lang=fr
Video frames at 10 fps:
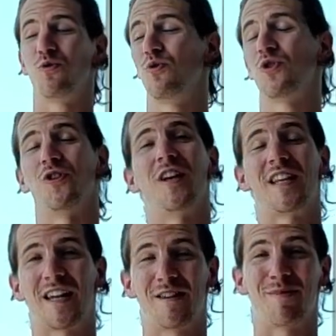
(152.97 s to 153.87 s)
je suis en
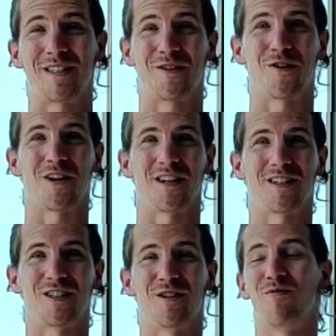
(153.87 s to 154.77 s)
dernière année de master là.
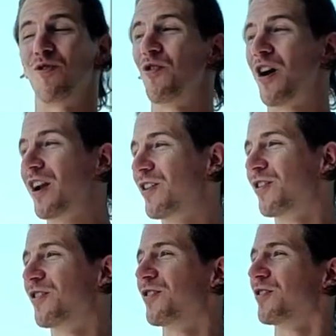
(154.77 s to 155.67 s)
J'ai mon, oral
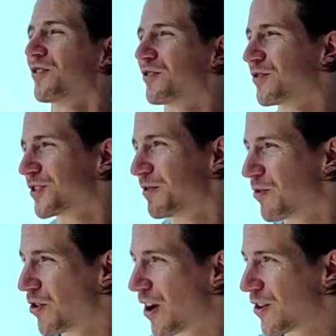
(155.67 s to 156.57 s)
dans...
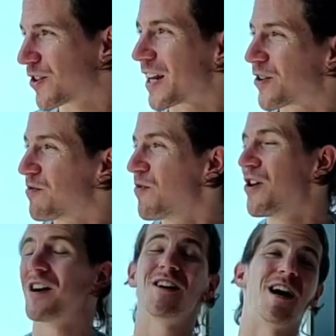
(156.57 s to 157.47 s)
mon oral dans quelques
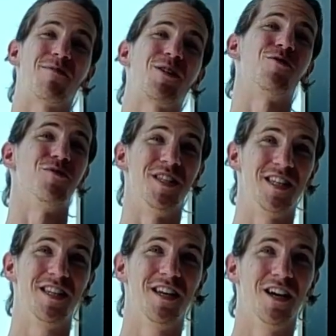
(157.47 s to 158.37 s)
mois, après on finit.